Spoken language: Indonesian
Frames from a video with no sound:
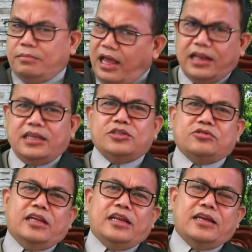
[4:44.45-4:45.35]
Mari,
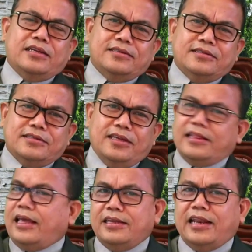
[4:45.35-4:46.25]
saudara,
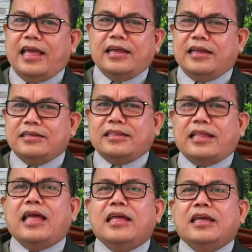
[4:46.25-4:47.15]
kita hilangkan,
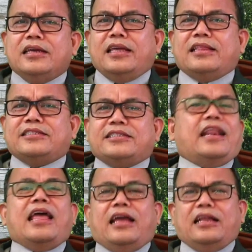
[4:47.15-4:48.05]
kita kita
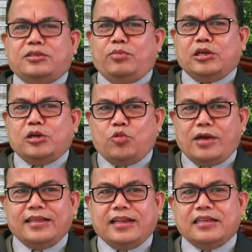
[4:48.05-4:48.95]
serahkan semua
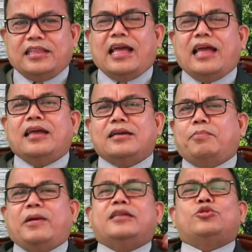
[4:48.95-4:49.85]
kekhawatiran kita
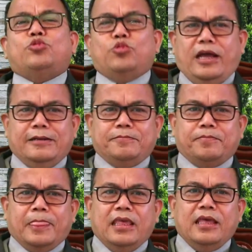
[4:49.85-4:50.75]
kepada Tuhan.
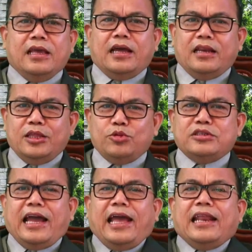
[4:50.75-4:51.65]
Karena itu
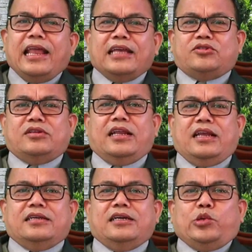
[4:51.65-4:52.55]
janganlah,
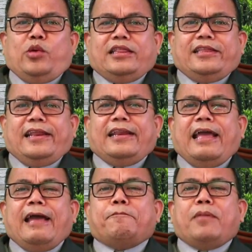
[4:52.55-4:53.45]
saudara,
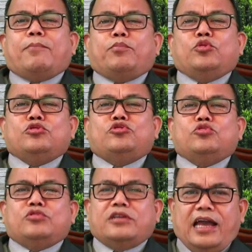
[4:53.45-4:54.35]
kekhawatiran apapun
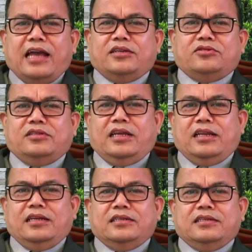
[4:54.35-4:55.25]
juga,
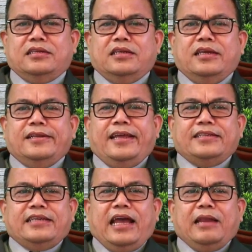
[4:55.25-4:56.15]
saudara.
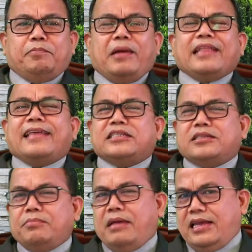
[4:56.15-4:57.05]
Dan jangan patah
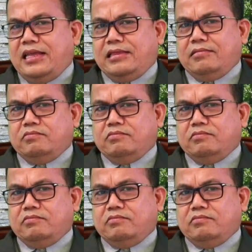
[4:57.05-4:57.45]
semangat.